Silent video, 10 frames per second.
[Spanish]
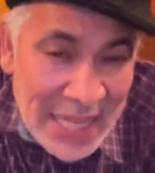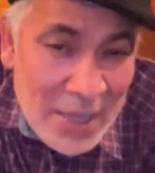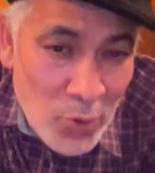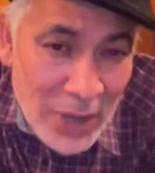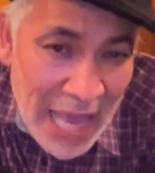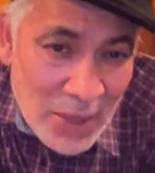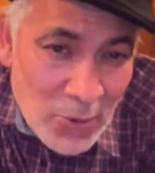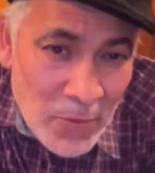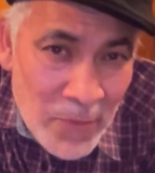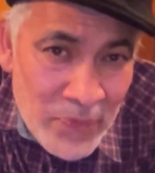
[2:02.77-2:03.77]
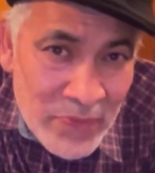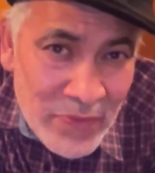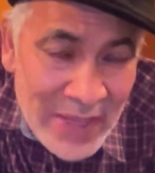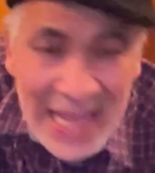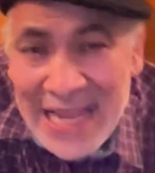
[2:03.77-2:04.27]
equivocado,
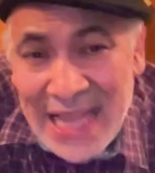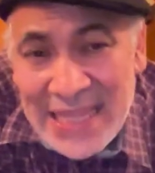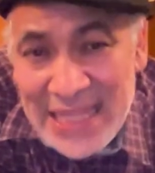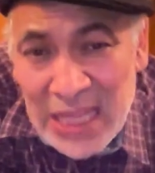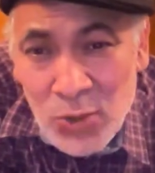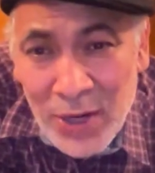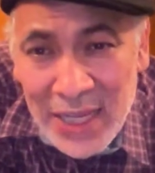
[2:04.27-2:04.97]
que el candidato a